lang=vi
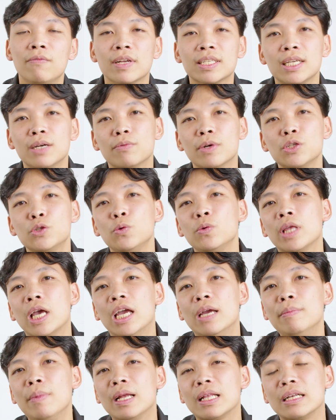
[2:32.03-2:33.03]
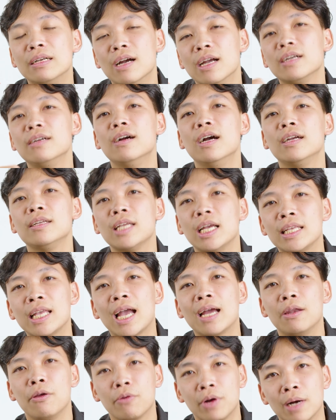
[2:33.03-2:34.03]
Và trong cái xu thế mà người người nhà
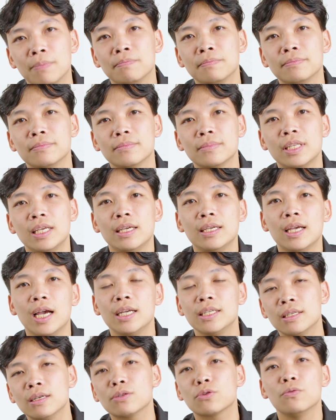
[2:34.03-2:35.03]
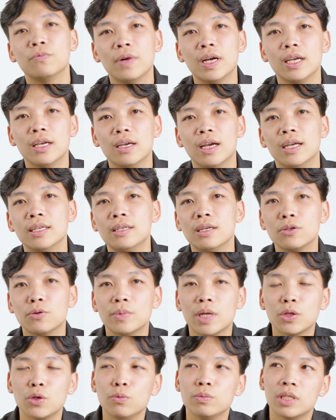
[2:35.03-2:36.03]
nhà đều gặp thì ASUS cũng vậy, ASUS
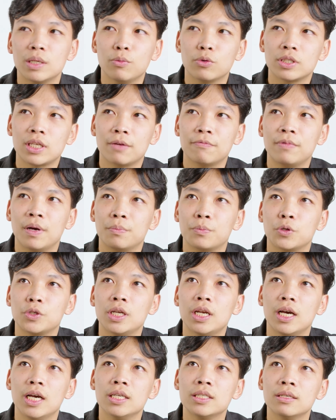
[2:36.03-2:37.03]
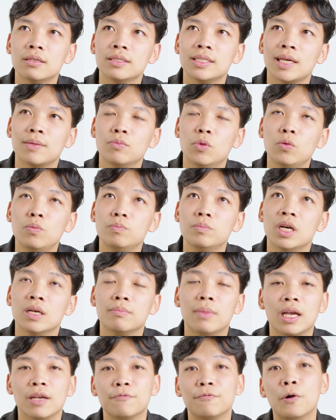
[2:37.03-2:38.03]
cũng đã tung ra một sản phẩm đó chính là ASUS ZenBook
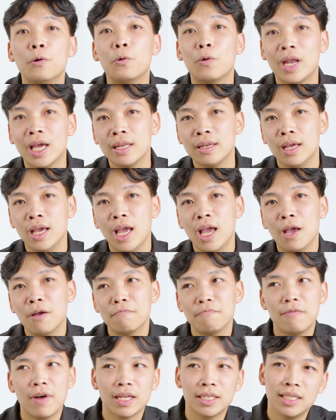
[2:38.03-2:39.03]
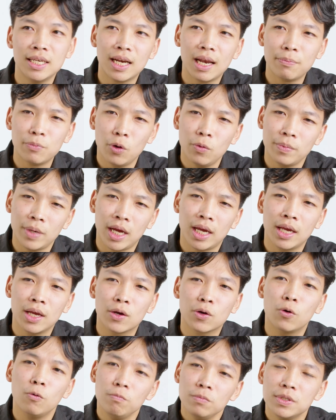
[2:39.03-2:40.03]
17 Fold OLED và chiếc laptop này
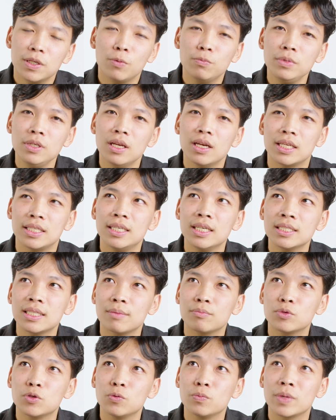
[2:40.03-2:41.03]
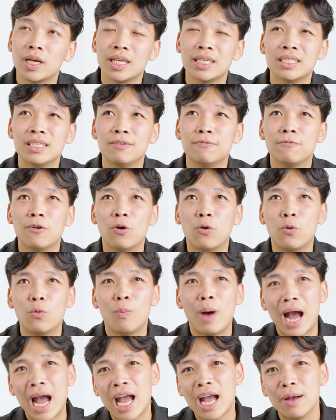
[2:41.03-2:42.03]
cũng giống như là chiếc Samsung Galaxy Fold
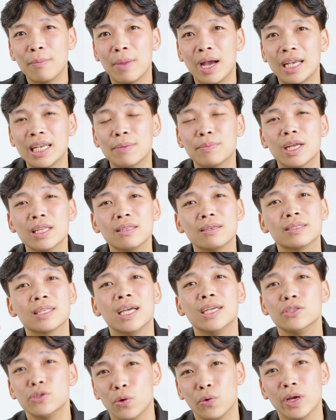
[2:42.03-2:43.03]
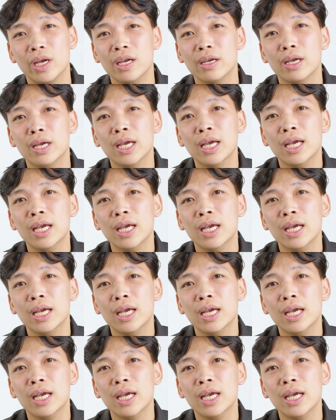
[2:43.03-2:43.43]
3 mà anh em đã từng thấy rồi ấy